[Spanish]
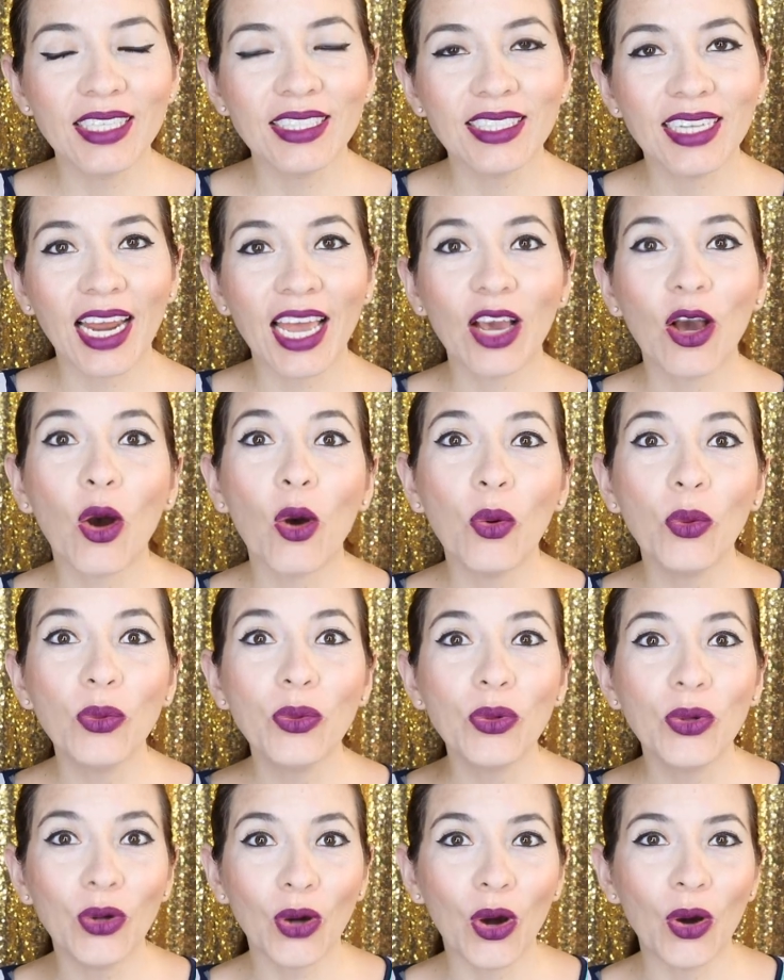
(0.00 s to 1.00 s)
les traigo
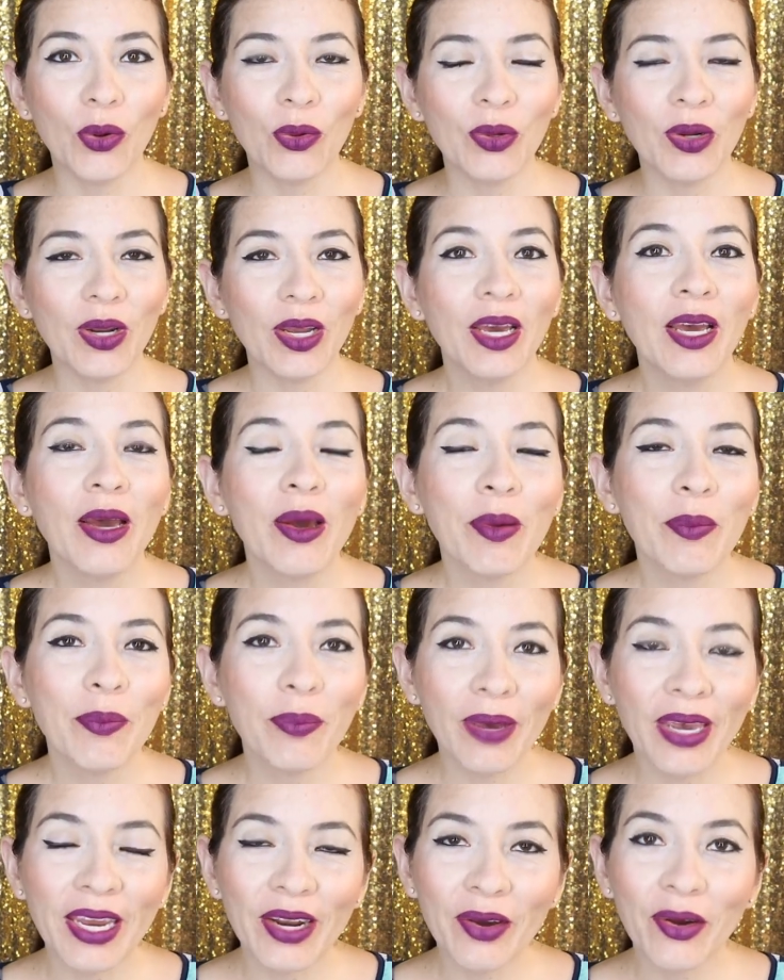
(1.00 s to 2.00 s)
un haul,
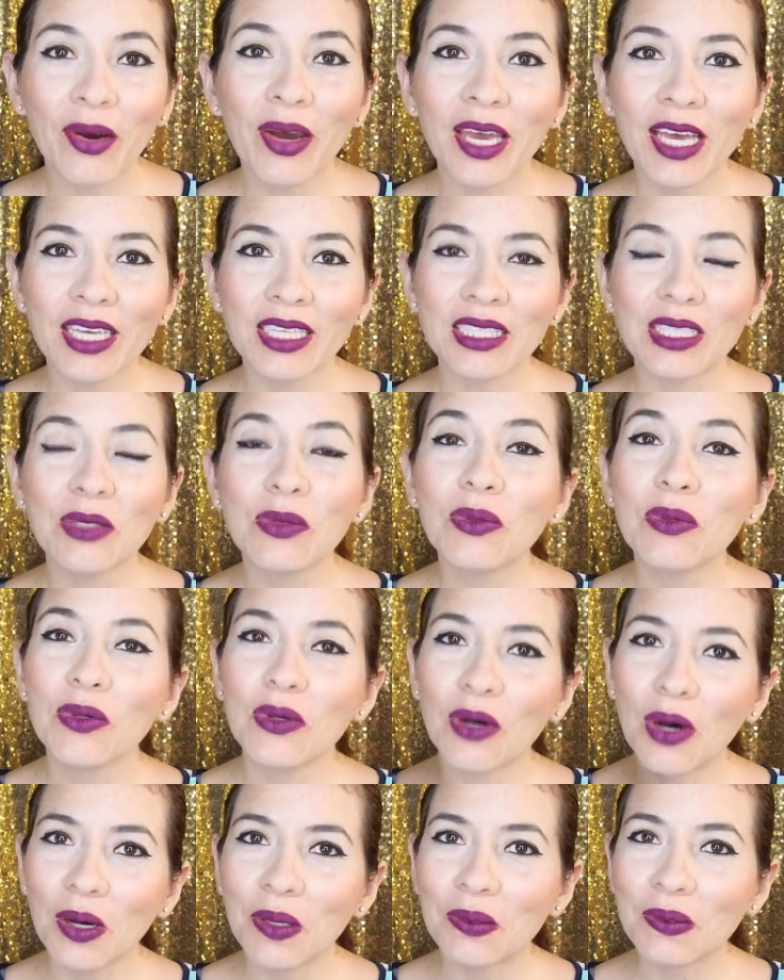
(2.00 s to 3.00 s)
pero es
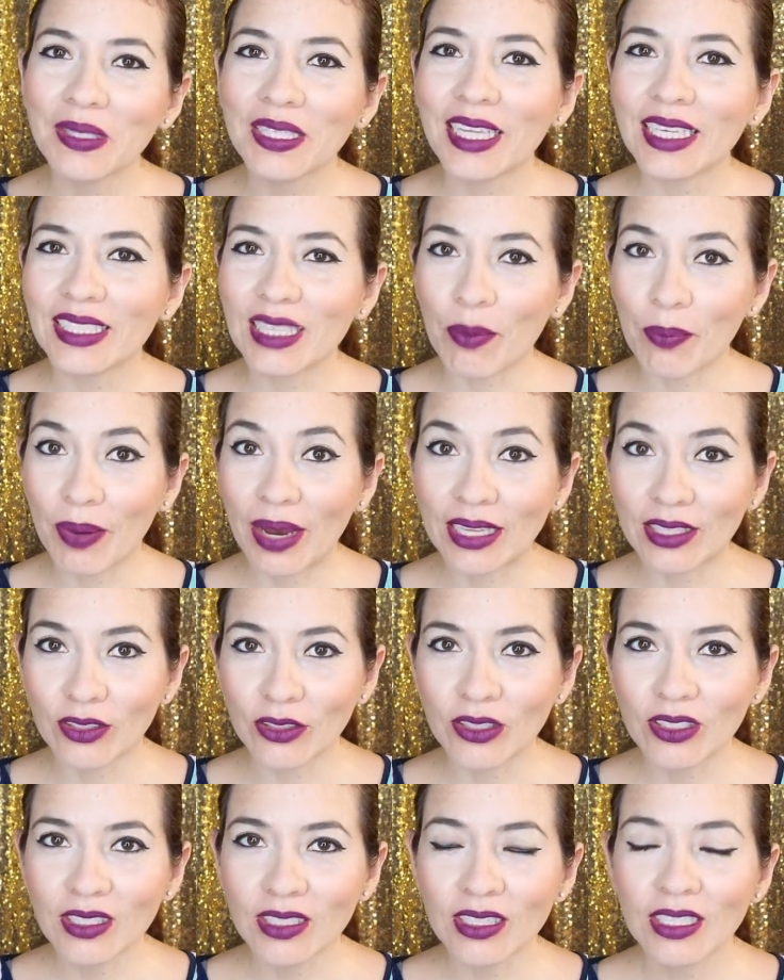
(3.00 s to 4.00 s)
un haul de
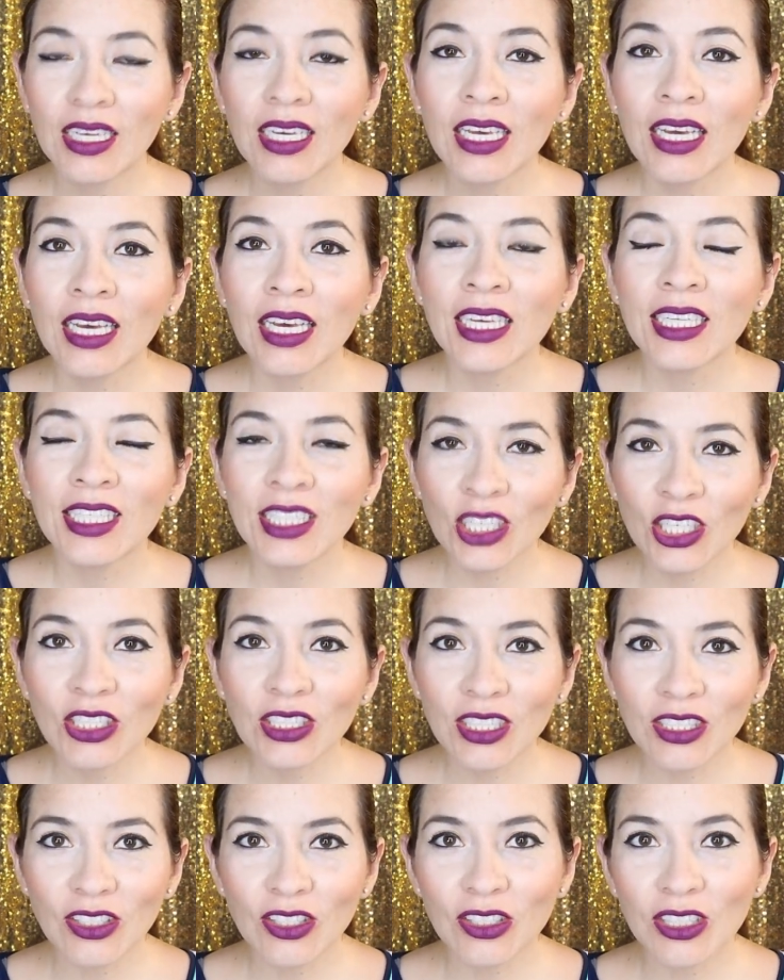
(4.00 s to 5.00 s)
zapatos.
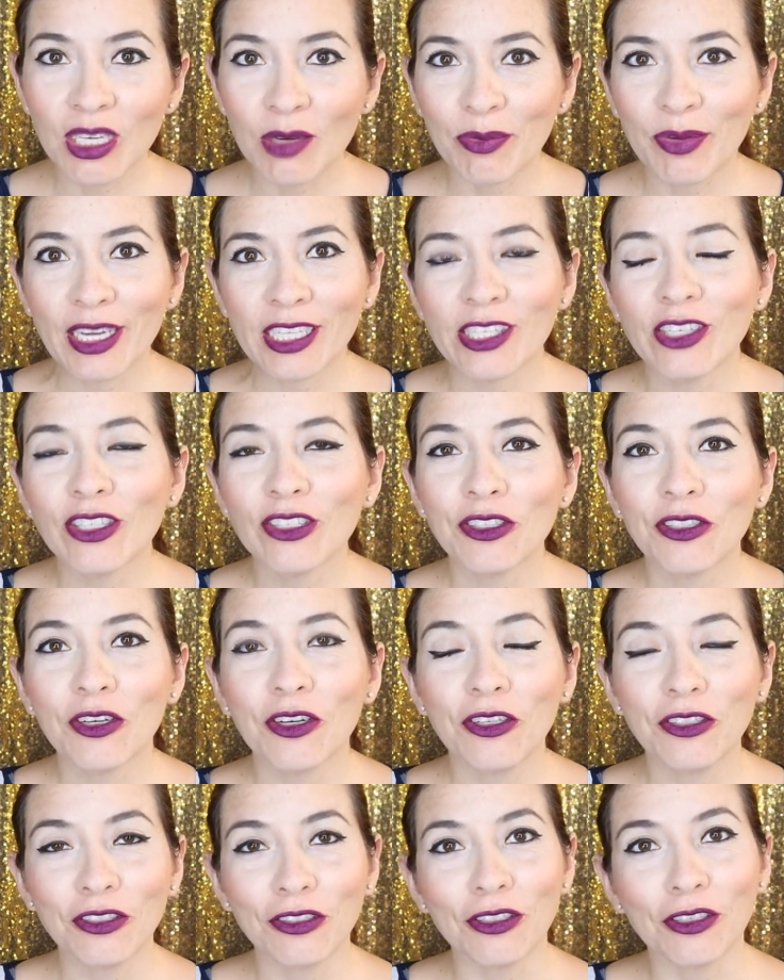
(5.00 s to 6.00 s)
Todos estos zapatos
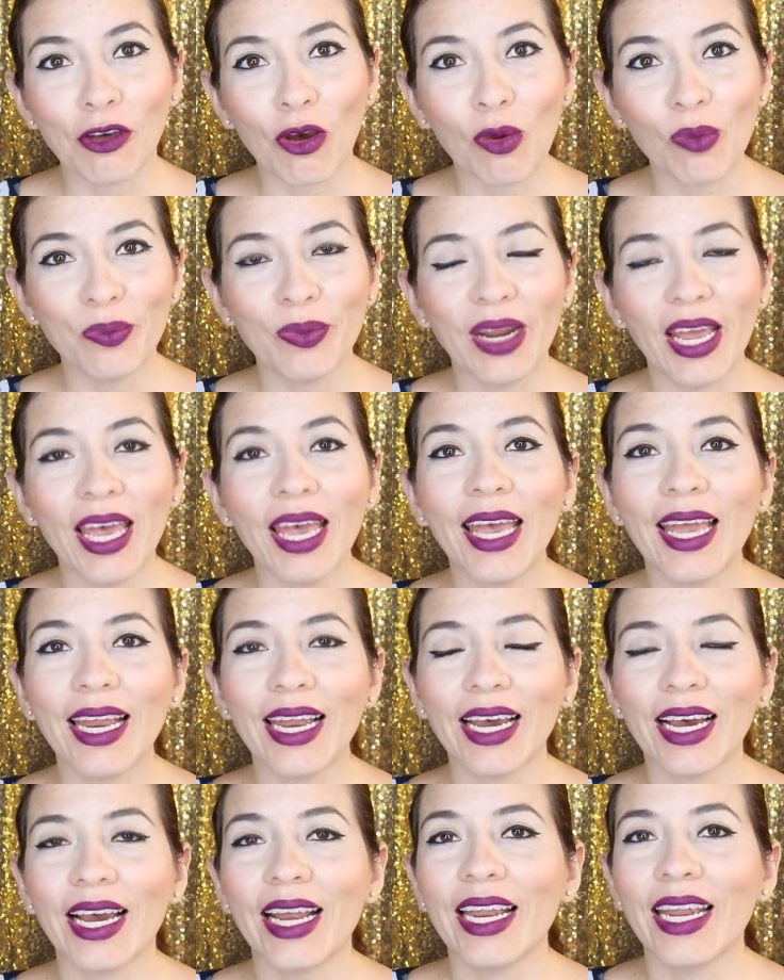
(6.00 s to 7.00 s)
los compré
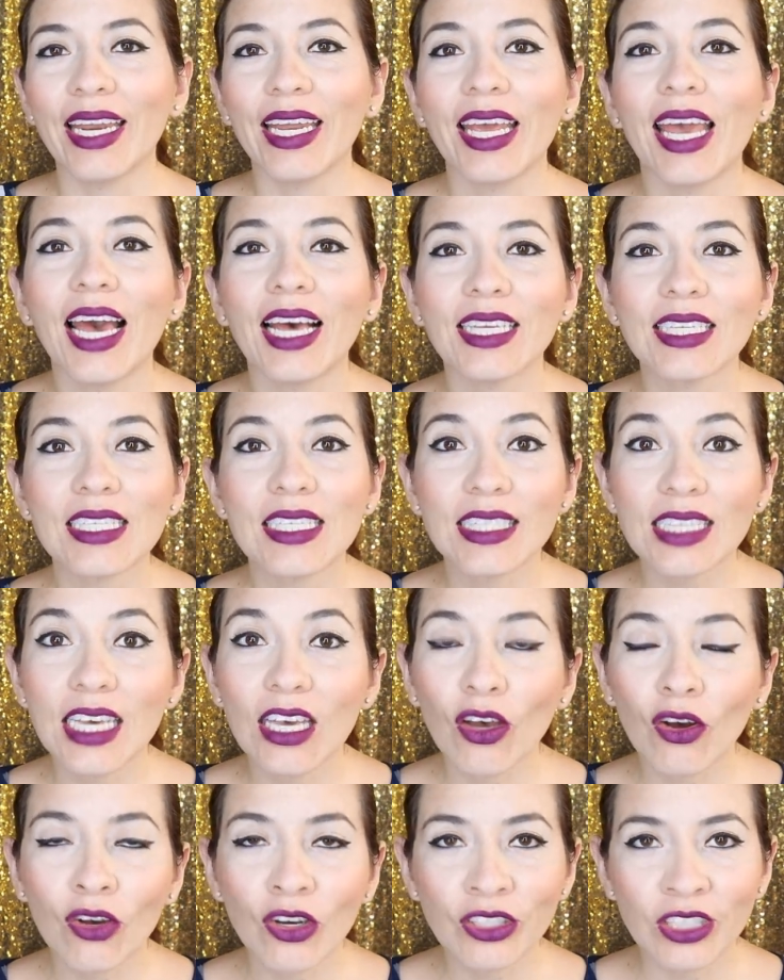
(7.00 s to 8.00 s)
en la galería
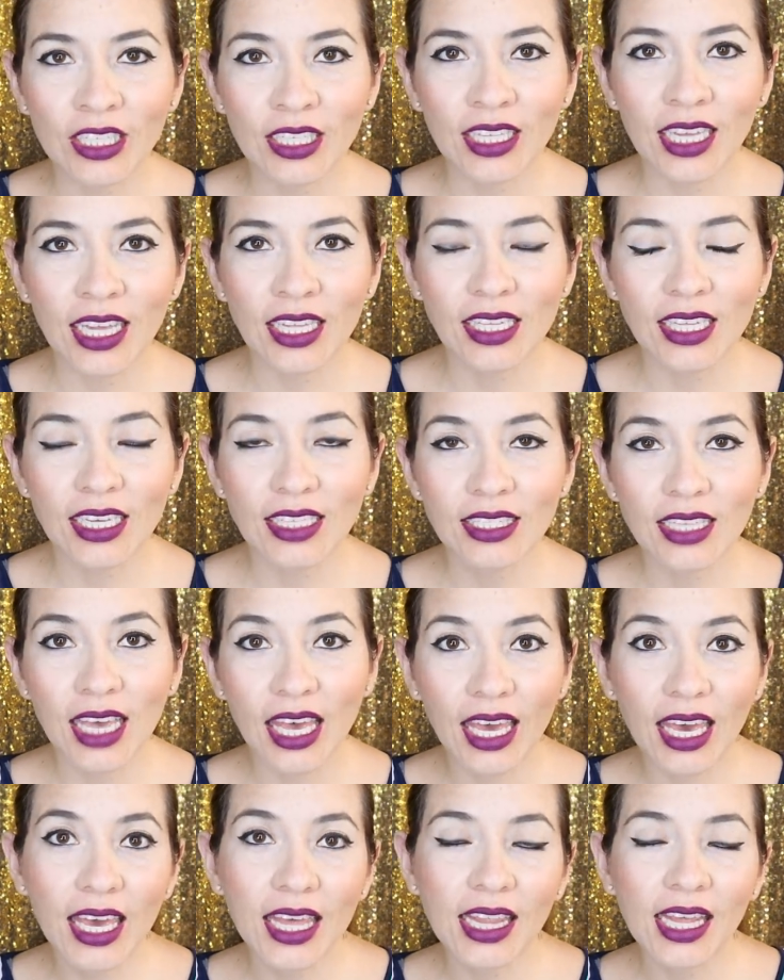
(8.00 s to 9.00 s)
5 Continentes
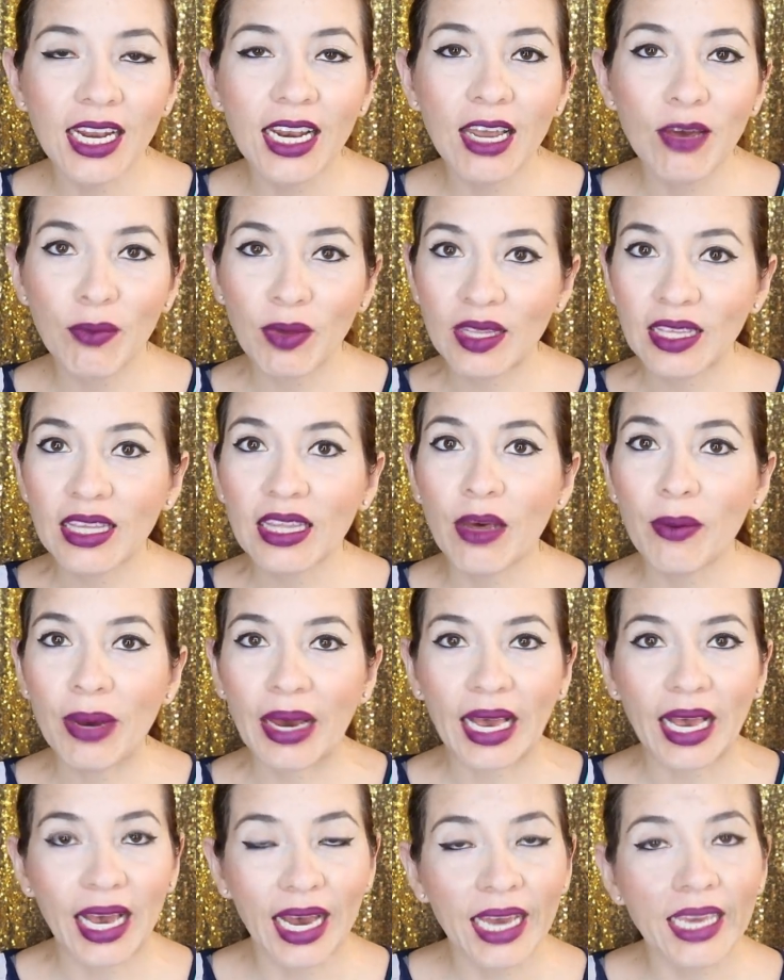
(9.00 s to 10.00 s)
que queda en la avenida
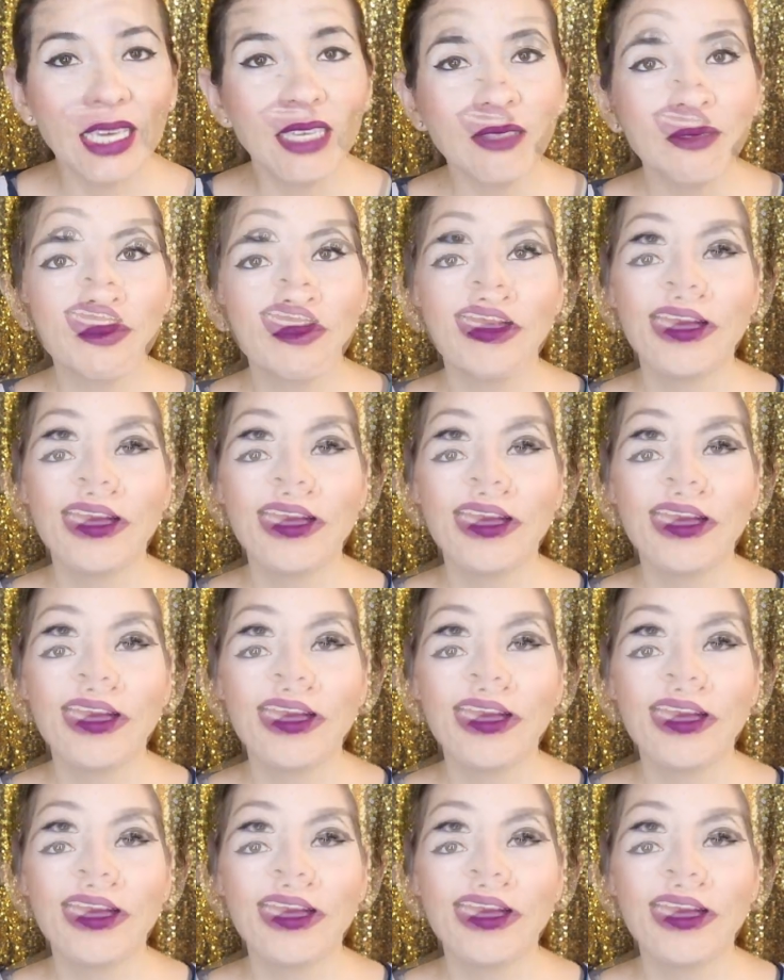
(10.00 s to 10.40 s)
Bancay.